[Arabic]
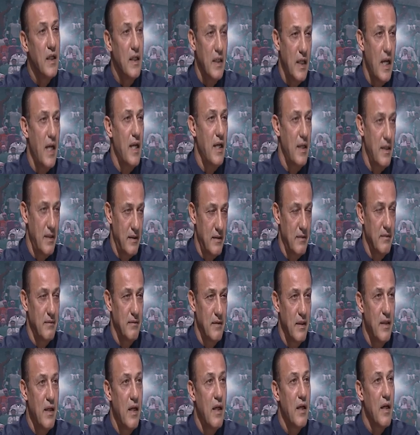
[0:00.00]
لا لا
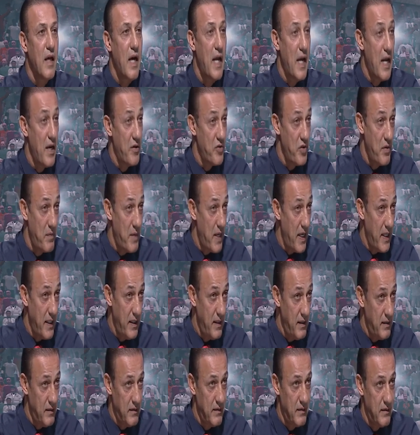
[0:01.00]
قرار جماعي
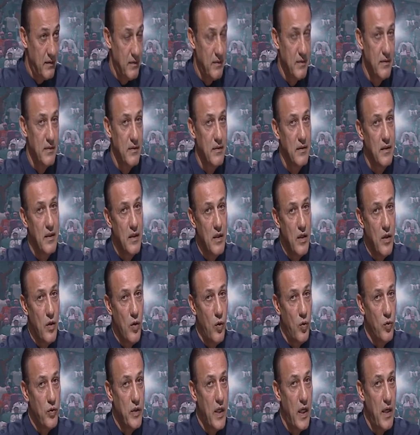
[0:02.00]

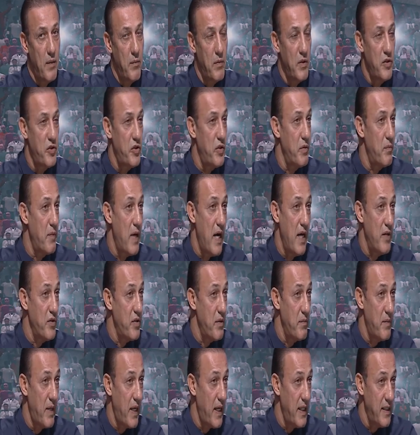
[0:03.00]
وطلب الاجتماع اجى
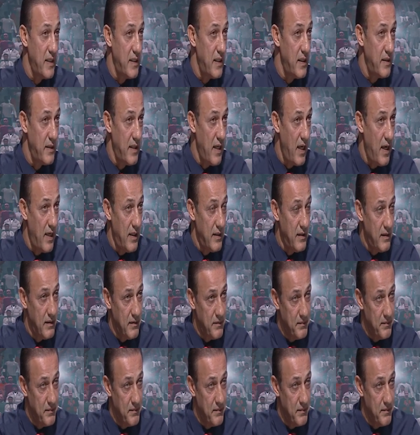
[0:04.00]
من رئيس الاتحاد